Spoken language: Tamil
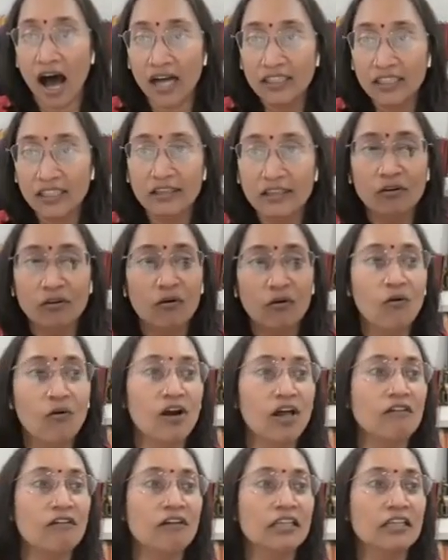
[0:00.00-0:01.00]
அது
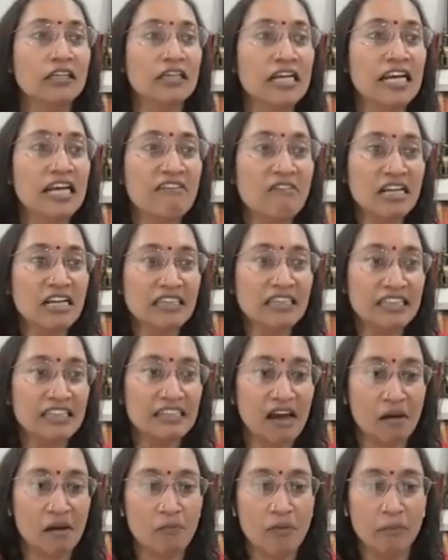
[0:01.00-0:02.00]
உங்களுக்கு வந்து நிவிருத்தி
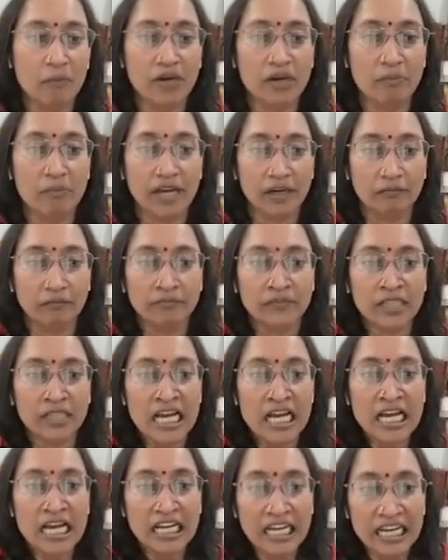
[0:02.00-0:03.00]
தர்மம்னு பேரு
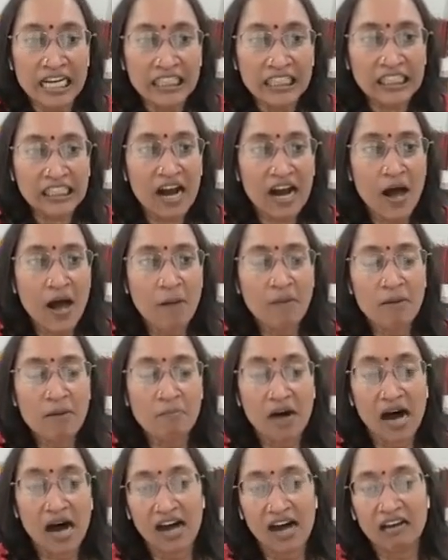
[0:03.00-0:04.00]
நிஷ்காம
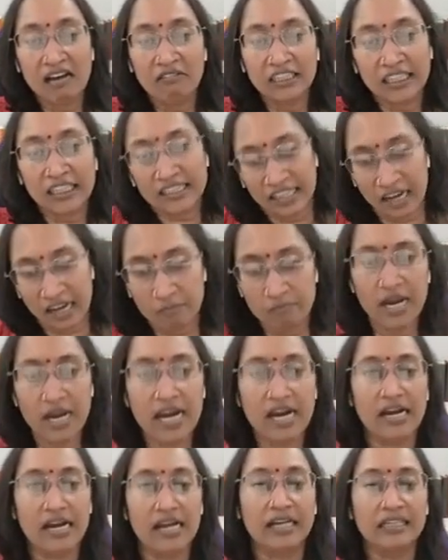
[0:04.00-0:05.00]
பாகவத
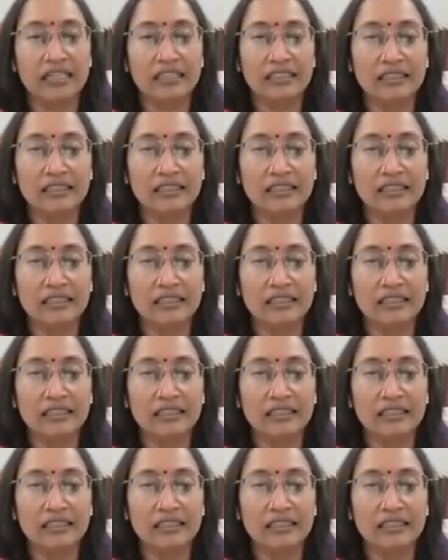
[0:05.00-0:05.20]
தர்மேன